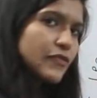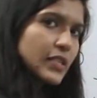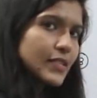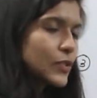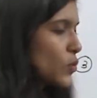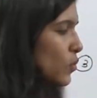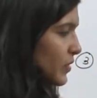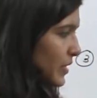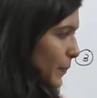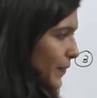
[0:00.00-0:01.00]
डिफेंस को
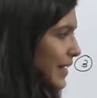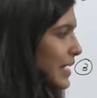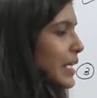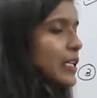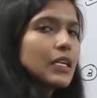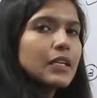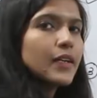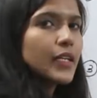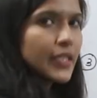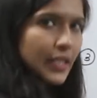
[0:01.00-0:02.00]
सेपरेटली कट
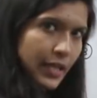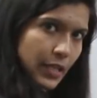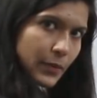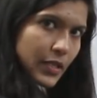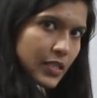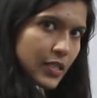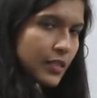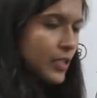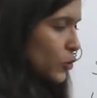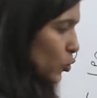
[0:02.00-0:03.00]
करके टाई अप कर
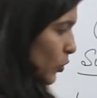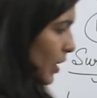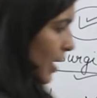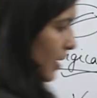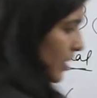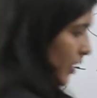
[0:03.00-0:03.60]
देते हैं सो दैट